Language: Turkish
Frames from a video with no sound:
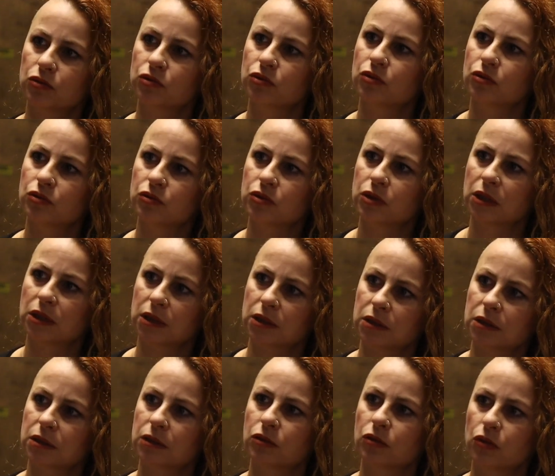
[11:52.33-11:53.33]
özgün
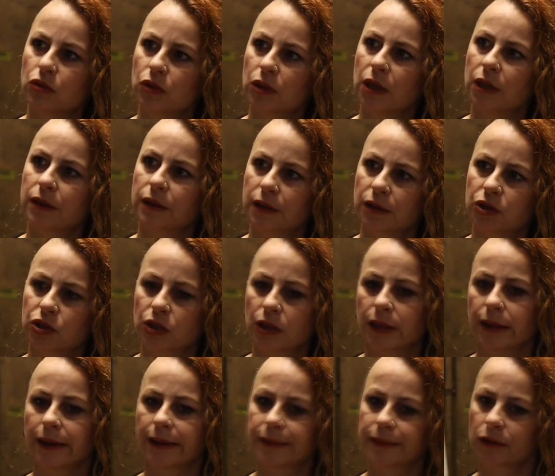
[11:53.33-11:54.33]
sanatını koruyarak
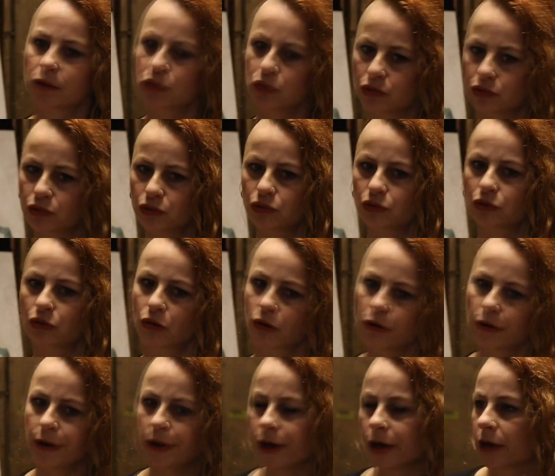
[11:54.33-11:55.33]
işte kendi kültürünü
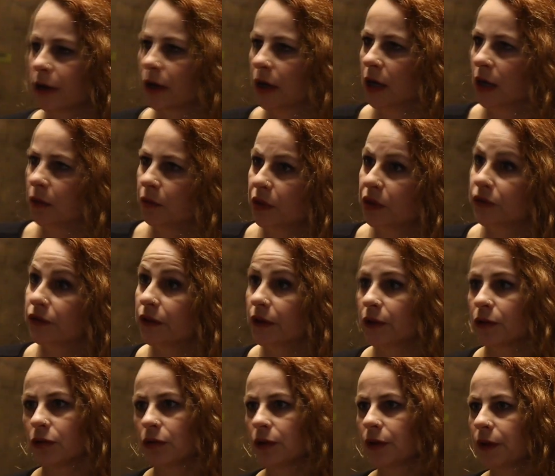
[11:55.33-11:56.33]
koruyarak
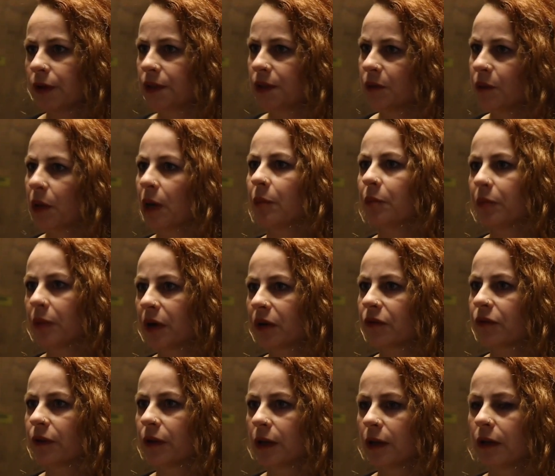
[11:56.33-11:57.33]
batıya göre resim
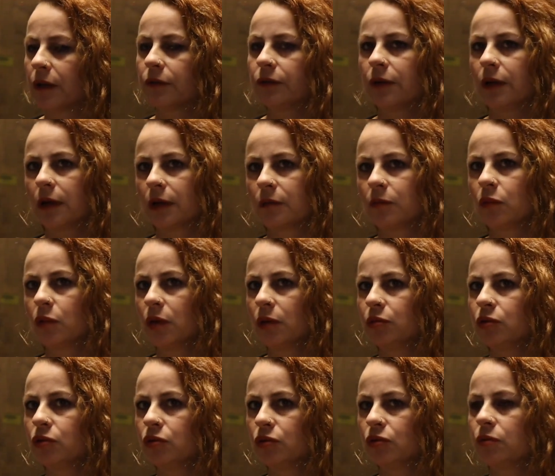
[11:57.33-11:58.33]
yapmak falan filan
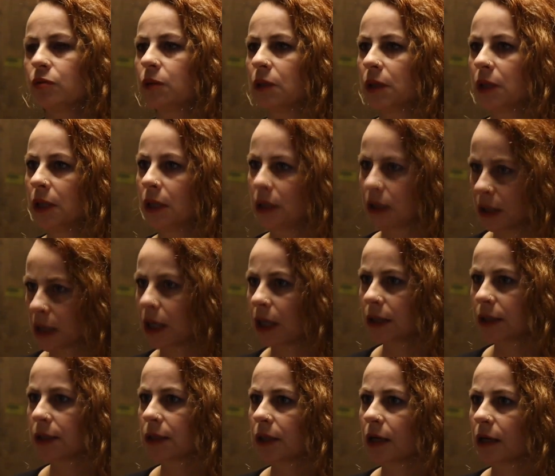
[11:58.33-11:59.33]
böyle bir sürü bir
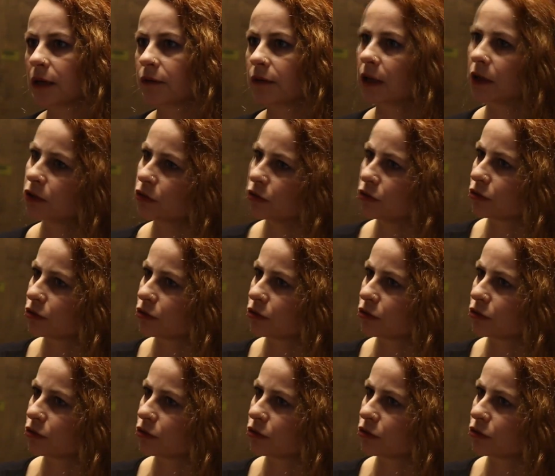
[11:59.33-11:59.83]
kaygılar var